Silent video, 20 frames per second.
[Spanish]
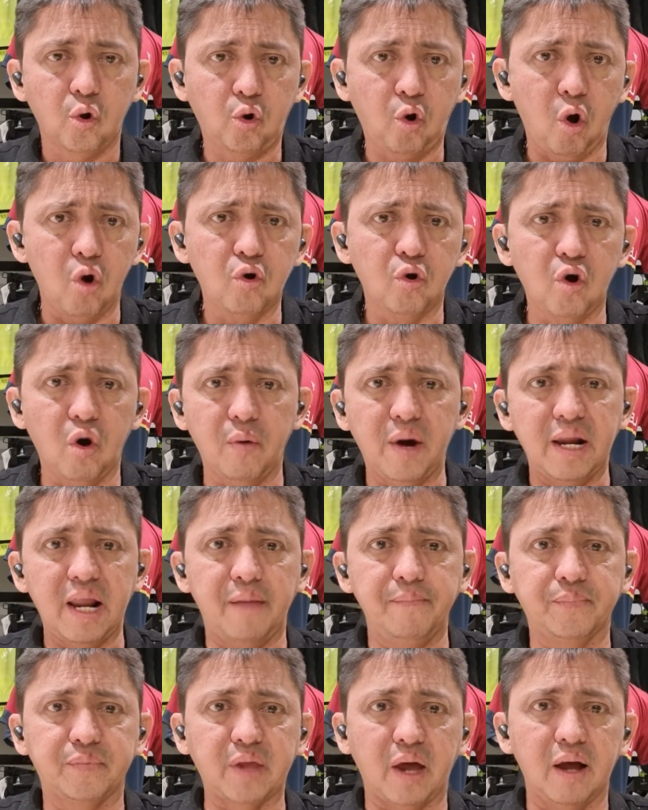Congo
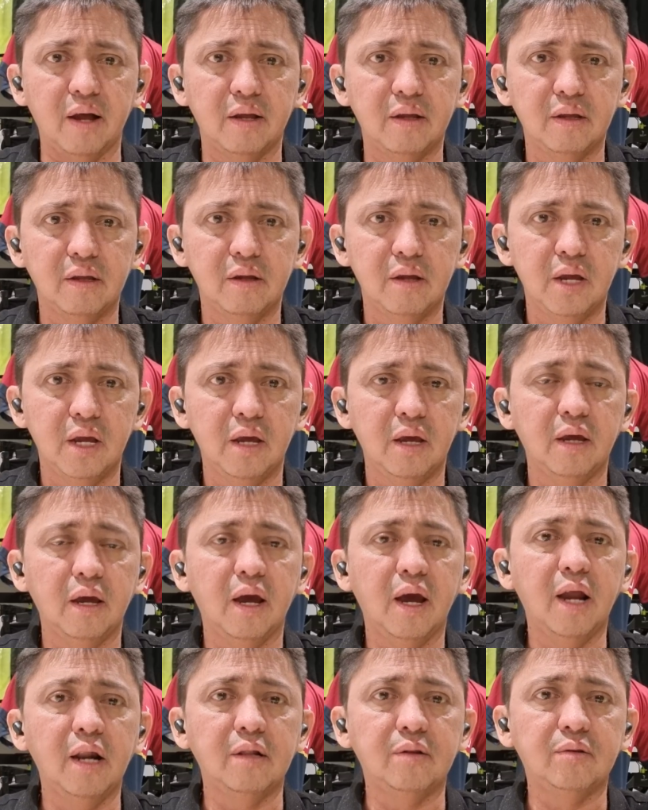Balanta,
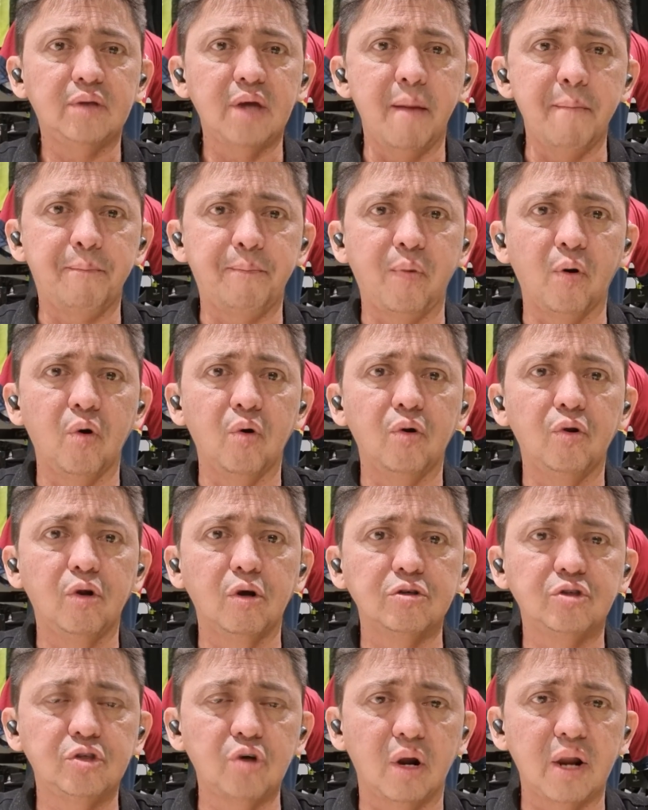el tiempo
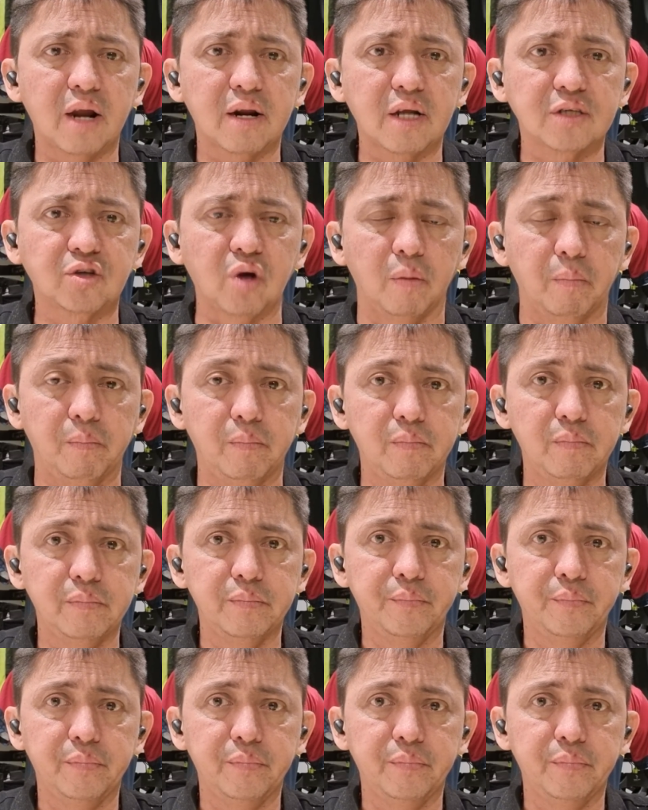nos dio la razón.